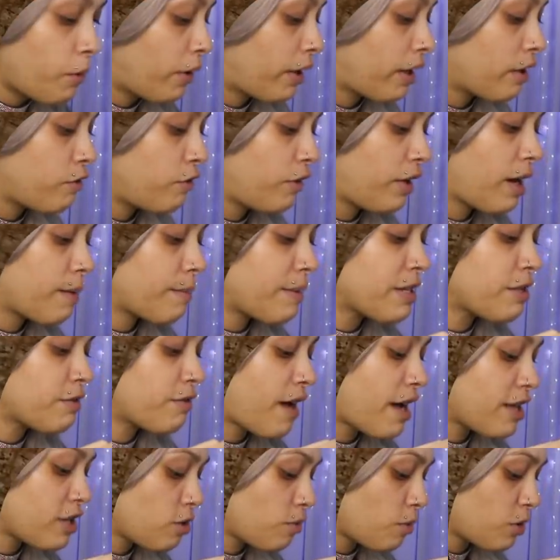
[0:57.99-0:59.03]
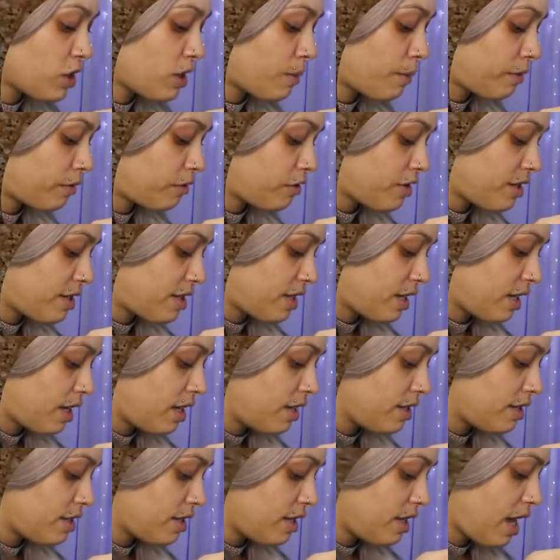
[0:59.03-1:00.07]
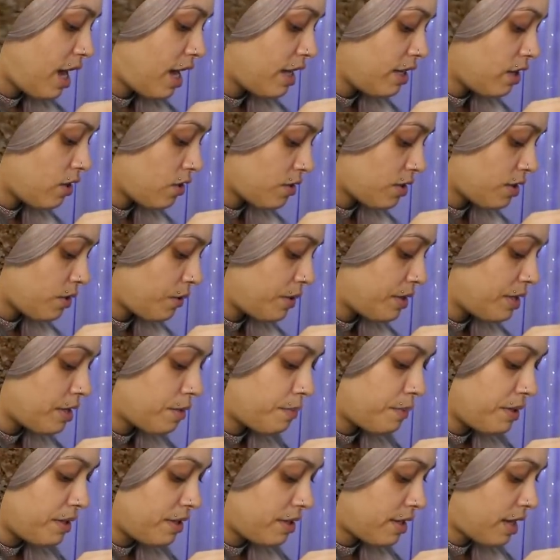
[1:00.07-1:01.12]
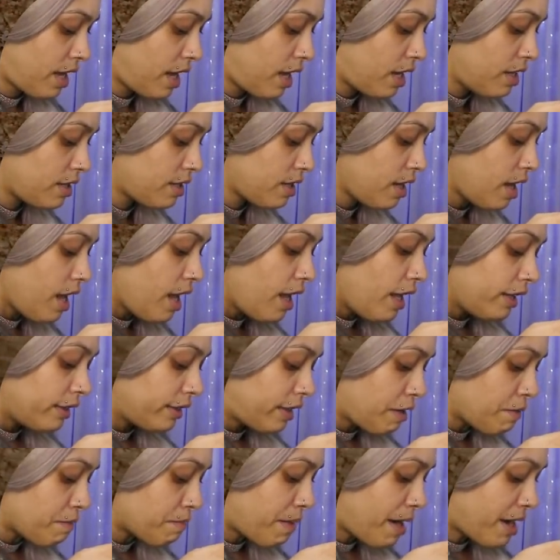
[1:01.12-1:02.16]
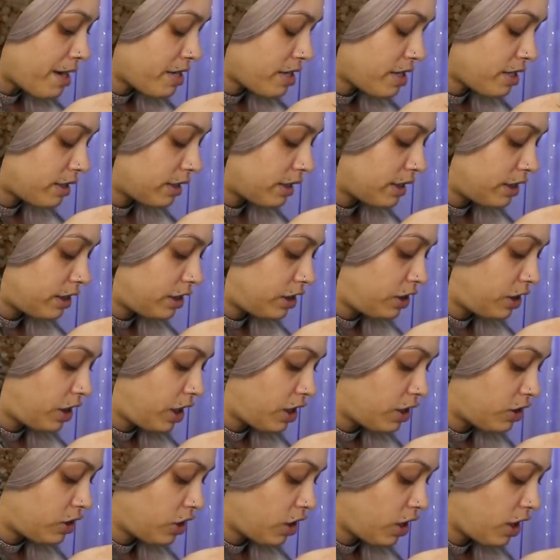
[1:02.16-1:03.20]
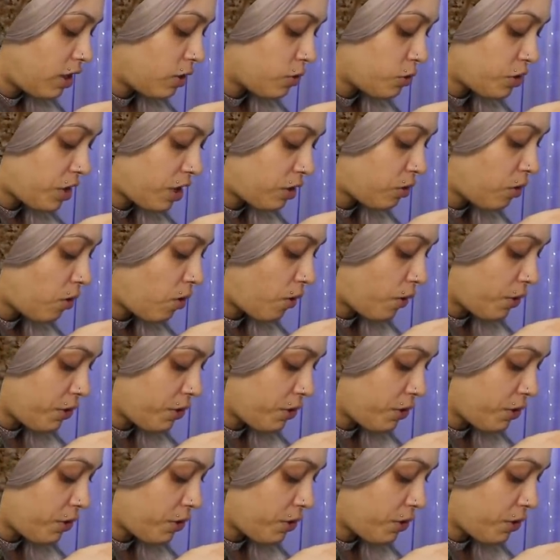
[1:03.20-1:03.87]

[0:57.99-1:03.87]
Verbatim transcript: porque fica mais fácil mostrar pra vocês. E aí, ó, são esses pincéis. Tem bastante, gente. Eu já não